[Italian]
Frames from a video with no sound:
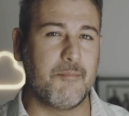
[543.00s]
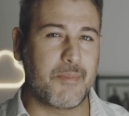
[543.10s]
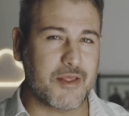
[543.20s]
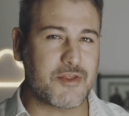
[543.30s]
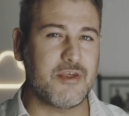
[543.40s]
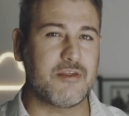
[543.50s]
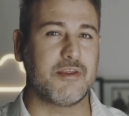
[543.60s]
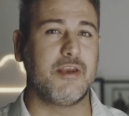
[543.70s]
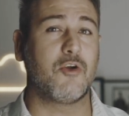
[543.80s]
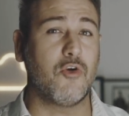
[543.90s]
precise
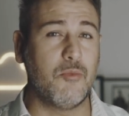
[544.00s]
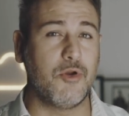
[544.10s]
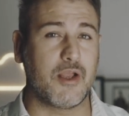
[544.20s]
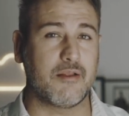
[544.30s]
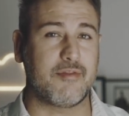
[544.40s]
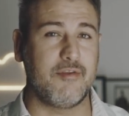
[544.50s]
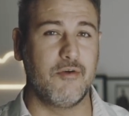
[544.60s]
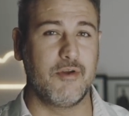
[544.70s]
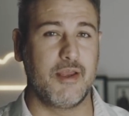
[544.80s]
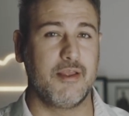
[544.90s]
di
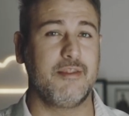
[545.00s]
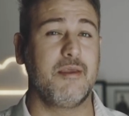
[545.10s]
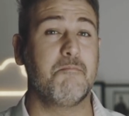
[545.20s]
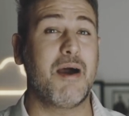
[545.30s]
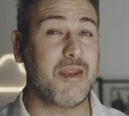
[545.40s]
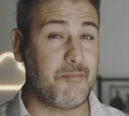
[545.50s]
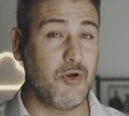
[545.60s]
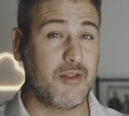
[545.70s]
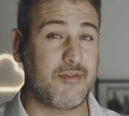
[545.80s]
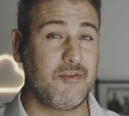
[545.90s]
comunicazione, di
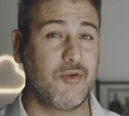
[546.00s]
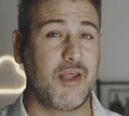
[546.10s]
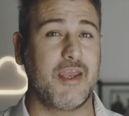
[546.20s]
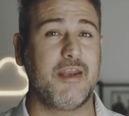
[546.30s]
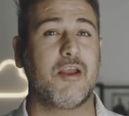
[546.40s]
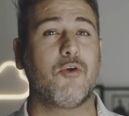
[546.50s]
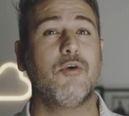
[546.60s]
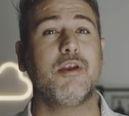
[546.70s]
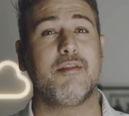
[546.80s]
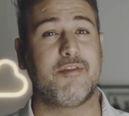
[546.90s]
manipolazione e di
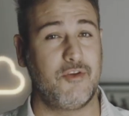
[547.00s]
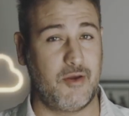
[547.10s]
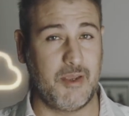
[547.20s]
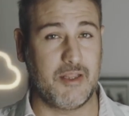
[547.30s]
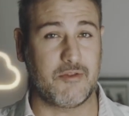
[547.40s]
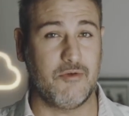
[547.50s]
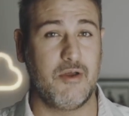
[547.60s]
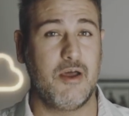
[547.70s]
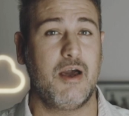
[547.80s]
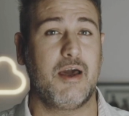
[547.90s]
condizionamento
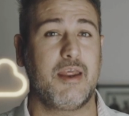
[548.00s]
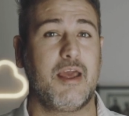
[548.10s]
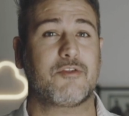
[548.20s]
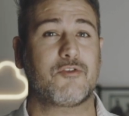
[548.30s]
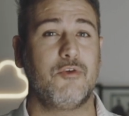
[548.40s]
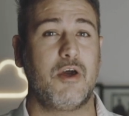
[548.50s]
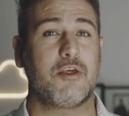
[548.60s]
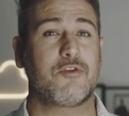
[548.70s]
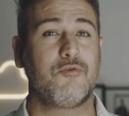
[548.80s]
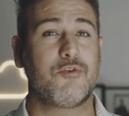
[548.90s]
riescono a
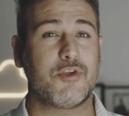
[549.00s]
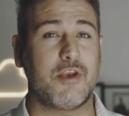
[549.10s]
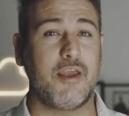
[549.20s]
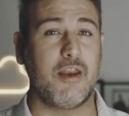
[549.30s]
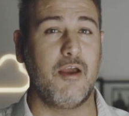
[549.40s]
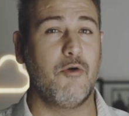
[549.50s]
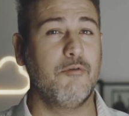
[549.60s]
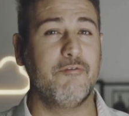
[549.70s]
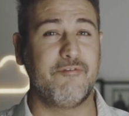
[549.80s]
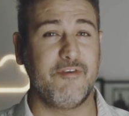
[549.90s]
suggerire
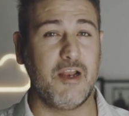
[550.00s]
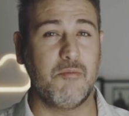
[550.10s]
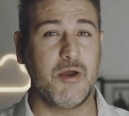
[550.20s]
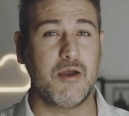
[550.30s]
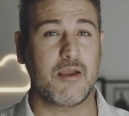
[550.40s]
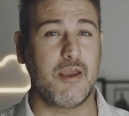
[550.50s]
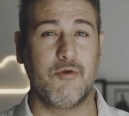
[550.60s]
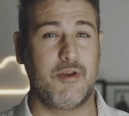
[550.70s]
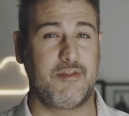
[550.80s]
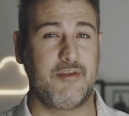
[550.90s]
un film che
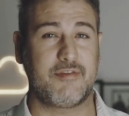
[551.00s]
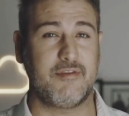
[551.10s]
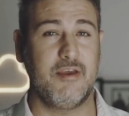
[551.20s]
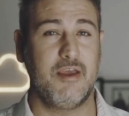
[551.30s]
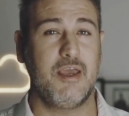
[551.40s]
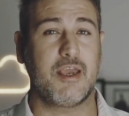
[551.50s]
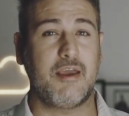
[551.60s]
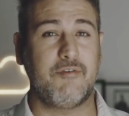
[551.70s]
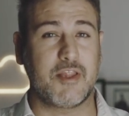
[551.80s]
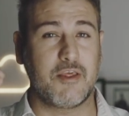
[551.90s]
non esiste e che
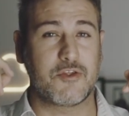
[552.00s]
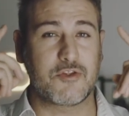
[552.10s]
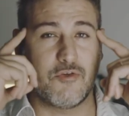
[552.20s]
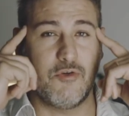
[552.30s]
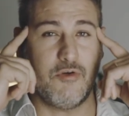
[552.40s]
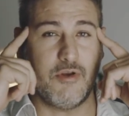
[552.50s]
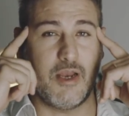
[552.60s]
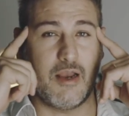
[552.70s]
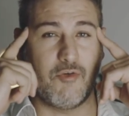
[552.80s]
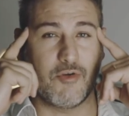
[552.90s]
avete solo
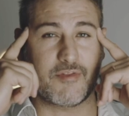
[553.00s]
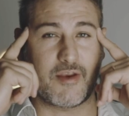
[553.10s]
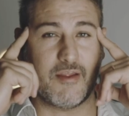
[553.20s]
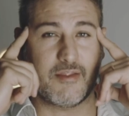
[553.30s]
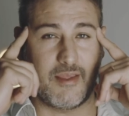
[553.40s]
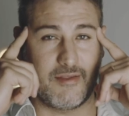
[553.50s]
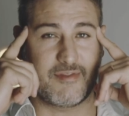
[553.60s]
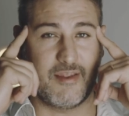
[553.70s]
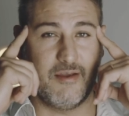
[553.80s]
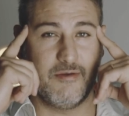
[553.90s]
nella vostra testa.